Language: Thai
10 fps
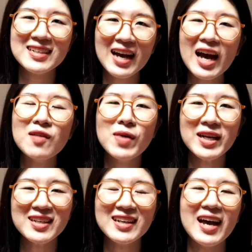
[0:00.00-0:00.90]
ค่ามา
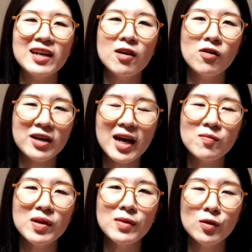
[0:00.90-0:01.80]
ตรฐานของการ
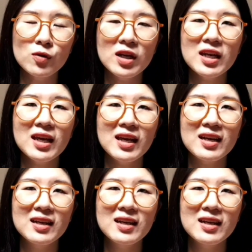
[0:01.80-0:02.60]
เป็นมนุษย์นั่นเอง